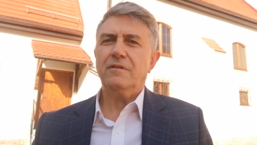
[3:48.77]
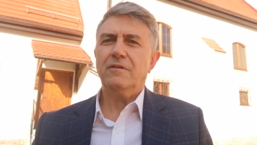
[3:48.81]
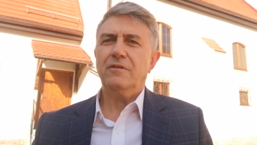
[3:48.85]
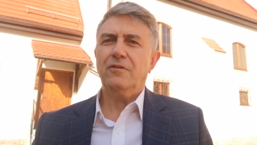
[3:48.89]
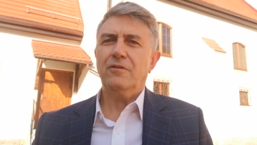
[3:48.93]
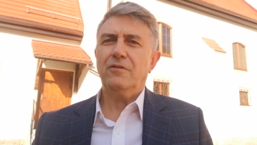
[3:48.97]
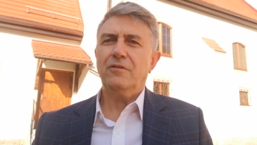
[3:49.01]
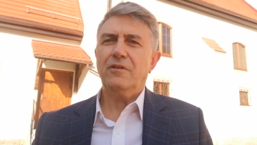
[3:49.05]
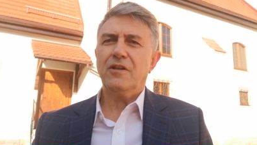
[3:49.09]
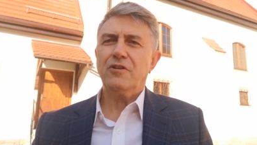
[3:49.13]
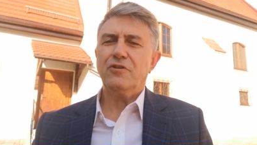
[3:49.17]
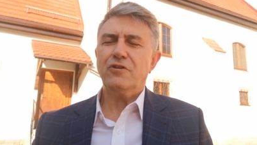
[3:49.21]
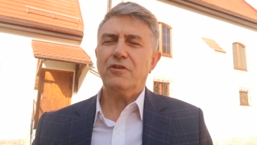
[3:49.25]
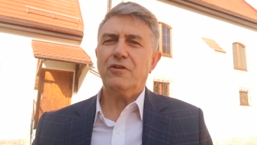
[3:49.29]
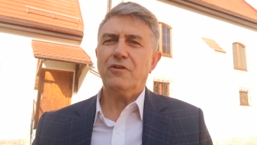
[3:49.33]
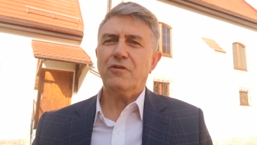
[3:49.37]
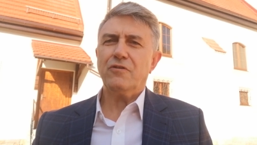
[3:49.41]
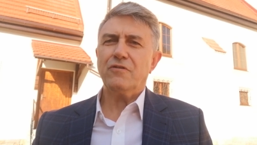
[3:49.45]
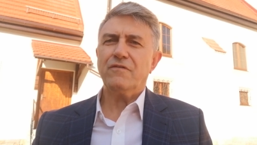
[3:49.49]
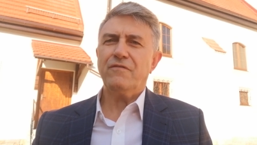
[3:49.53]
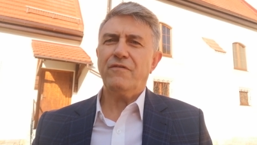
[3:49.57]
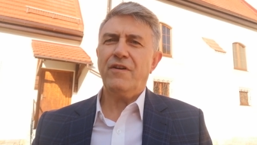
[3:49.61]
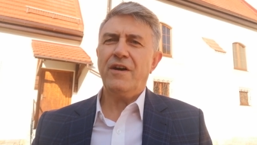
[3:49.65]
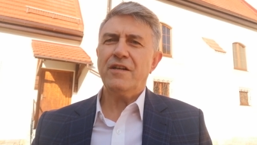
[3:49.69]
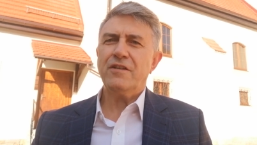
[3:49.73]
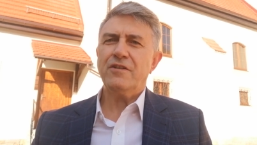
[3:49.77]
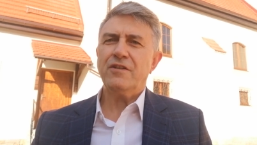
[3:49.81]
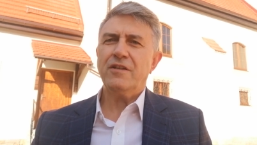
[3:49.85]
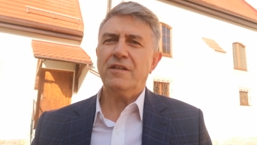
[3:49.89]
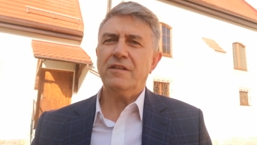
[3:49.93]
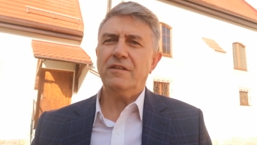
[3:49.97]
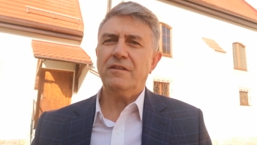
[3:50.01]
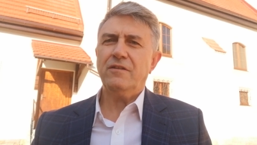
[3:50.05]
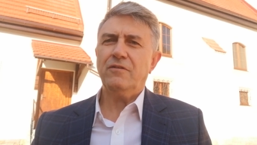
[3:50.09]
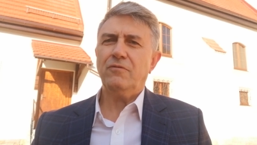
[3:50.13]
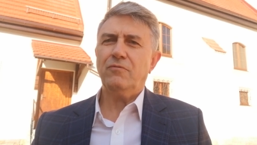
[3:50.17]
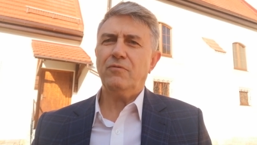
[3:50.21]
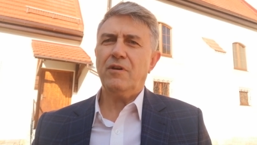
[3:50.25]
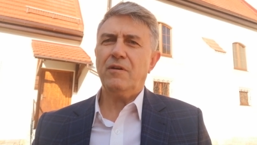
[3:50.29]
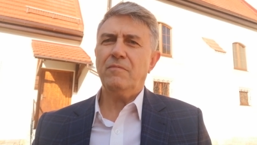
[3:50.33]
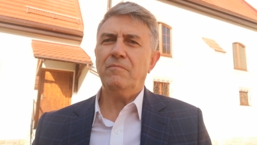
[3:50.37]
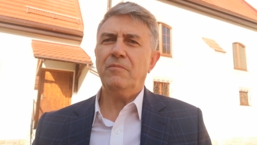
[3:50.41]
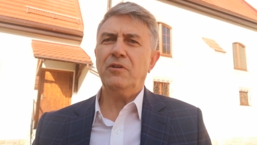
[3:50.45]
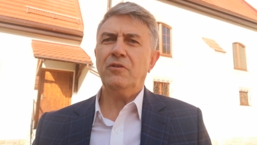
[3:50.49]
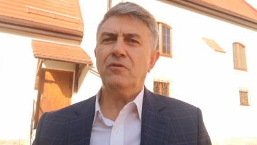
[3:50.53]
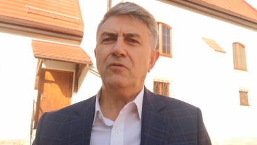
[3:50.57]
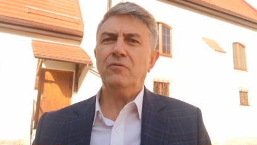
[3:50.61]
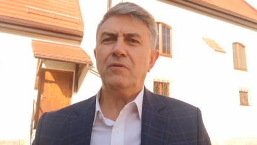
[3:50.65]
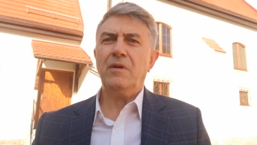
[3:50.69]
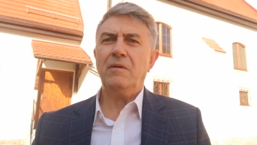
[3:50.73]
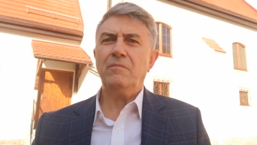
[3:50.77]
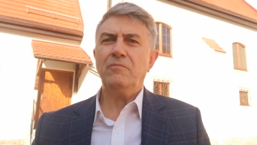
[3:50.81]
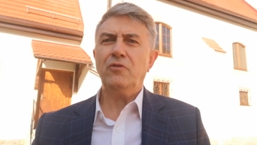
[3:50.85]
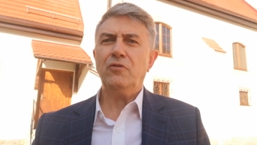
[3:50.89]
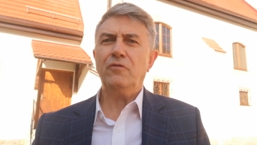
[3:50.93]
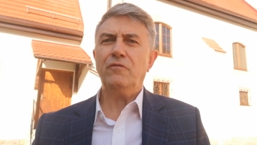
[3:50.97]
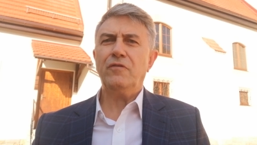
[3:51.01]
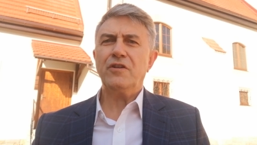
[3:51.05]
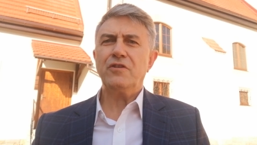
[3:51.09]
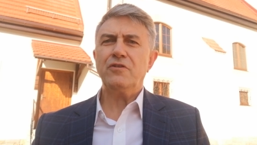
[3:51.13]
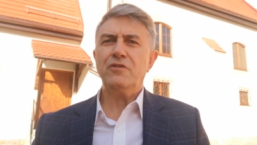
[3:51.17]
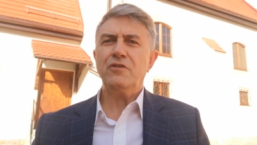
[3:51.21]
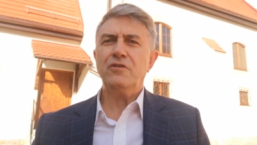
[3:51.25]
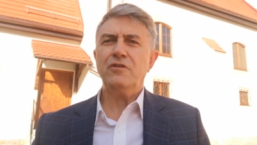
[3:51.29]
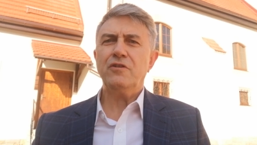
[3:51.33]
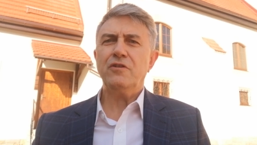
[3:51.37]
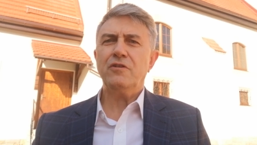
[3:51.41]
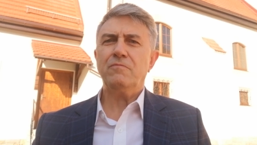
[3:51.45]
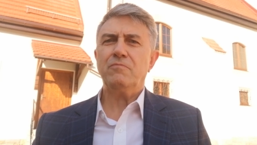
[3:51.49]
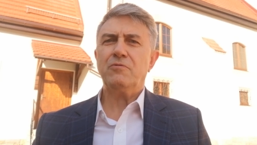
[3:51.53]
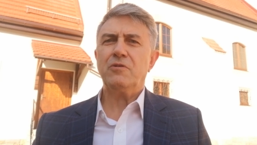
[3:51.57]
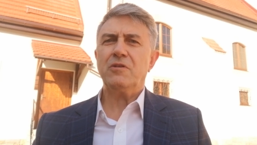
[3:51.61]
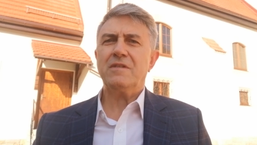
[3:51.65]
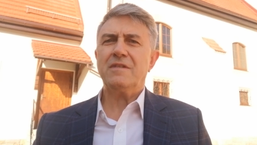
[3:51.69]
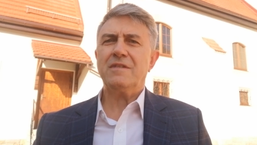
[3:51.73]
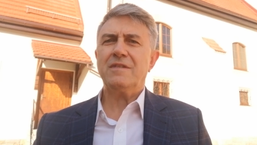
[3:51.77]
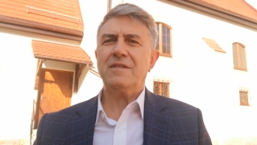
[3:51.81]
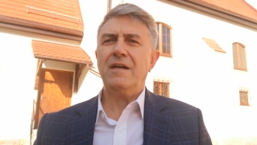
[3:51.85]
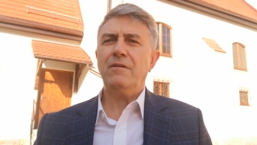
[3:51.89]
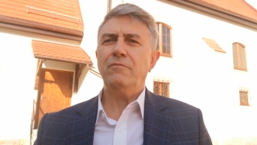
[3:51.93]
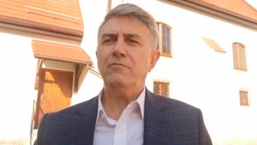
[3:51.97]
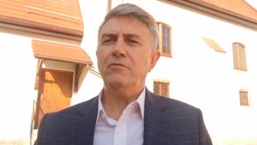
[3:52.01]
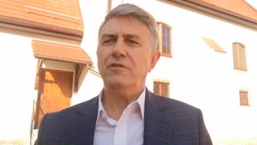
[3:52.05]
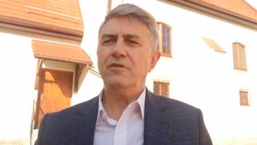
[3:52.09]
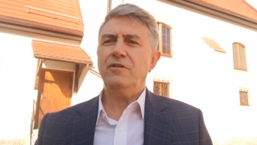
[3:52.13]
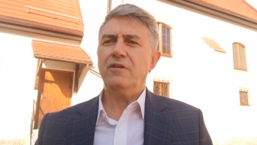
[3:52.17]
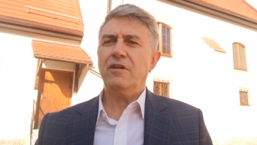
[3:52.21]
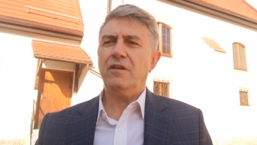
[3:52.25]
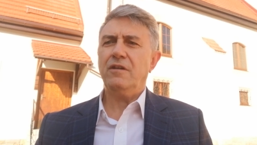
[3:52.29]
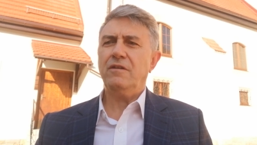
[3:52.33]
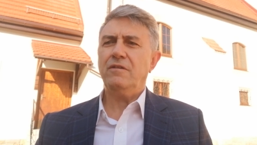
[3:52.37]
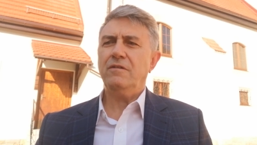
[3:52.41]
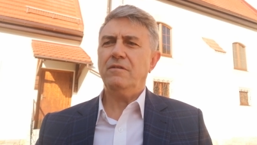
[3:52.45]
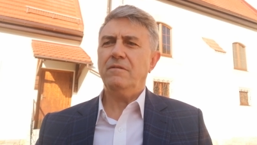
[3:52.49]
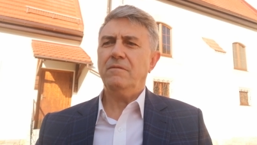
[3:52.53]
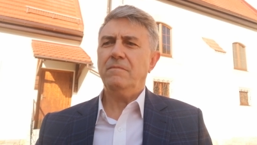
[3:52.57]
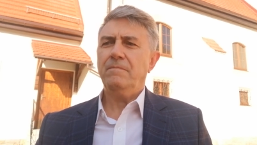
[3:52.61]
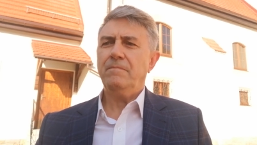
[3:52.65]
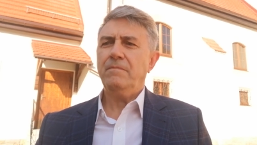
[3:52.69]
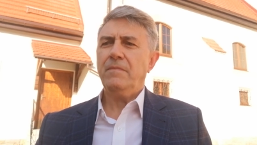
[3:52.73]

do naszych rozważań i które będą nam towarzyszyć przez cały dzień,